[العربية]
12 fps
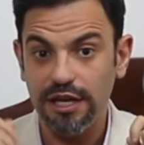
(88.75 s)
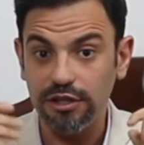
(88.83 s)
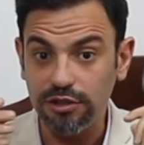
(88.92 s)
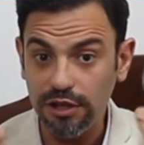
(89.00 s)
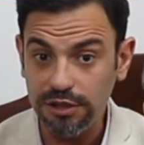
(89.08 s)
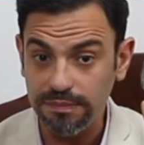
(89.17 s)

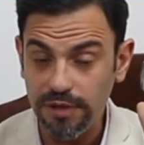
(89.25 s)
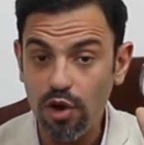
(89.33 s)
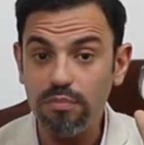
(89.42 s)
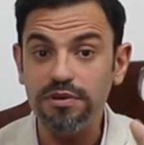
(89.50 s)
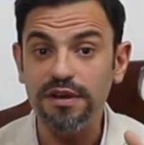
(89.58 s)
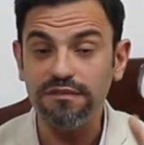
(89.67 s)
الضغط
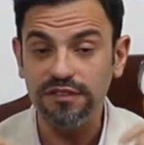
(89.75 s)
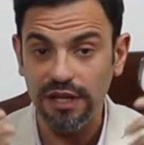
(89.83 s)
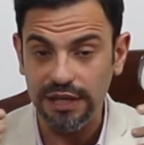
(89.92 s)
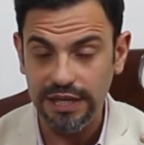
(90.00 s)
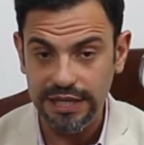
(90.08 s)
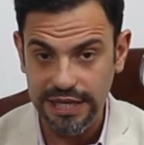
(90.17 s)
بتاعه
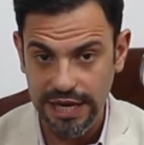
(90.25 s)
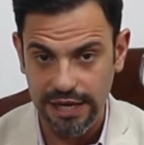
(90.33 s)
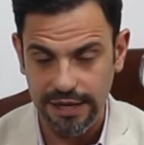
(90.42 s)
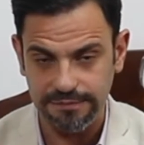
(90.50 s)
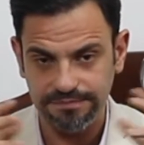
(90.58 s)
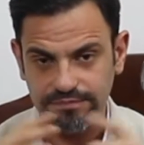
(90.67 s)
بيفضل
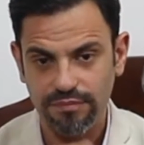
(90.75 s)
يعلى